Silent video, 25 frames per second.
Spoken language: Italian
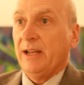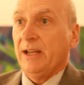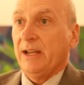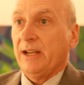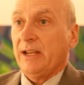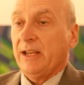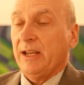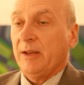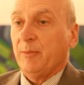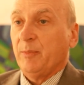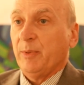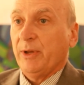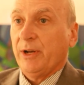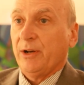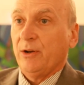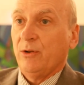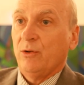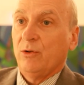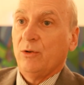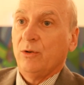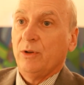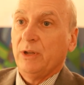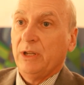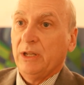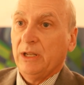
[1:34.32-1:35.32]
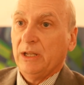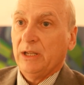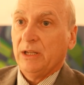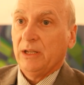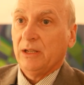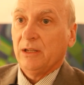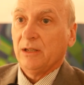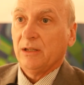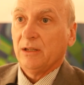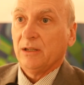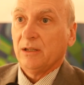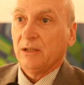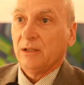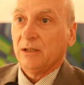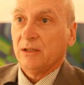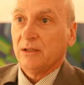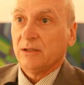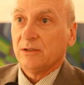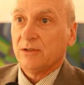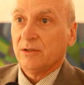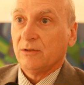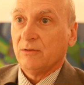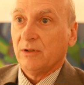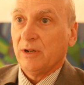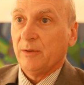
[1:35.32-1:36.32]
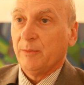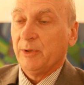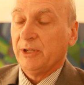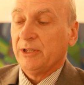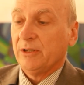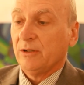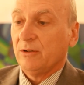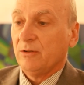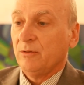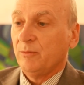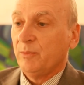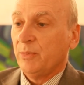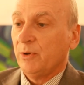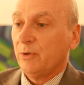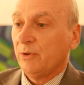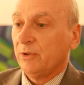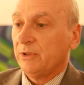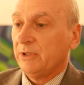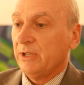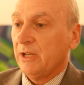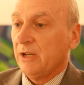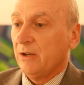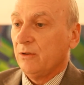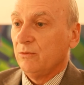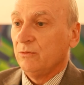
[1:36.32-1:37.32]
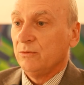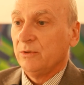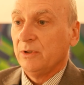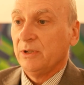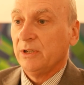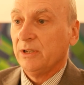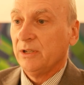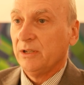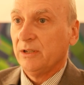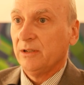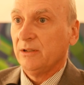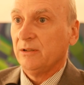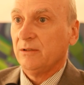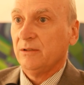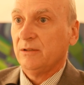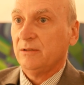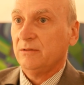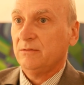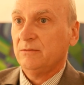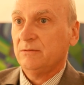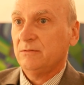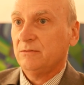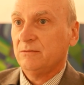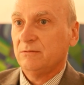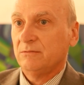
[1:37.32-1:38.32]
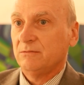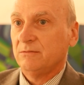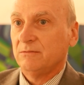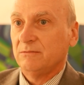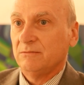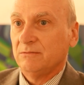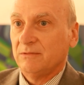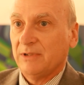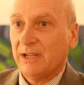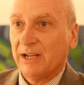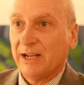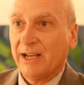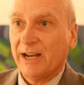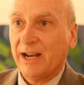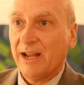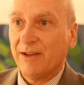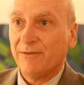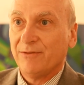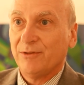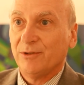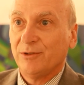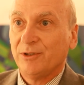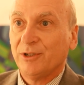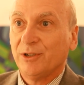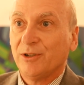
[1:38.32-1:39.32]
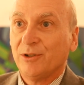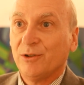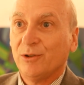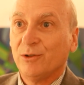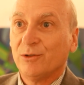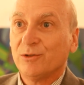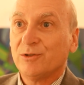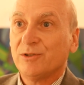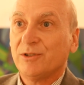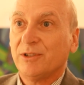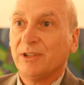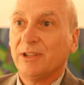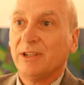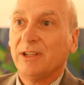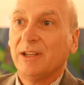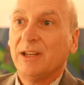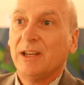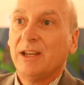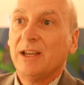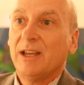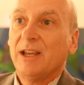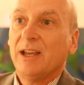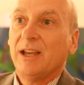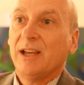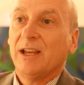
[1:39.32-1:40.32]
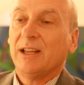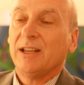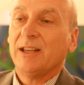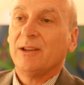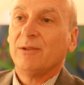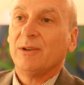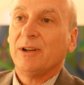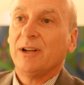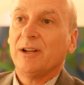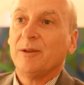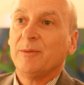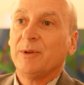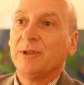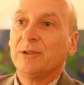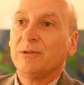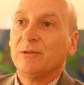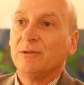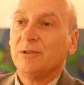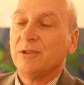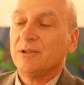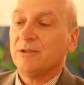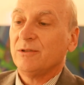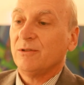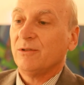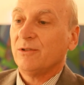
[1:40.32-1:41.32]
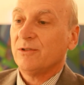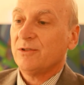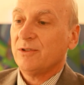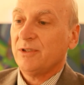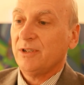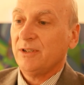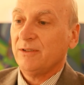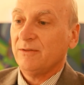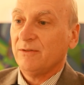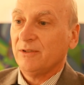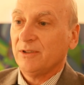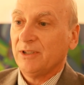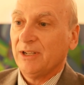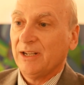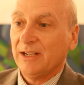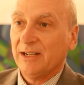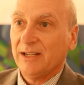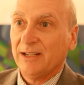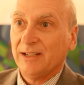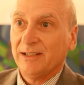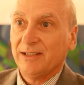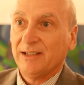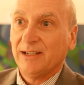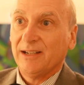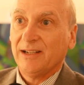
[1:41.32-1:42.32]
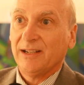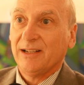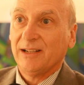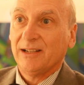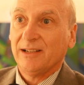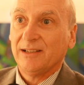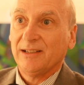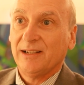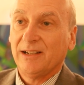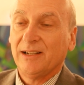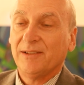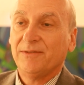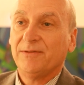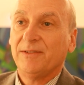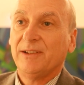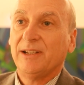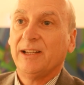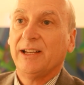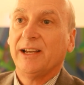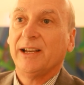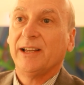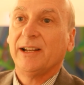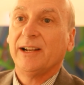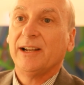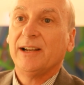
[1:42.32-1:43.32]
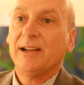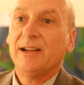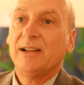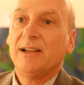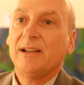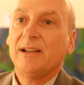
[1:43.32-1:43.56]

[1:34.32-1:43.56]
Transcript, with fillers: che per noi eh, sicuramente comporta un, eh, un aggravio di costi ed è un elemento distorsivo della, della, della filiera.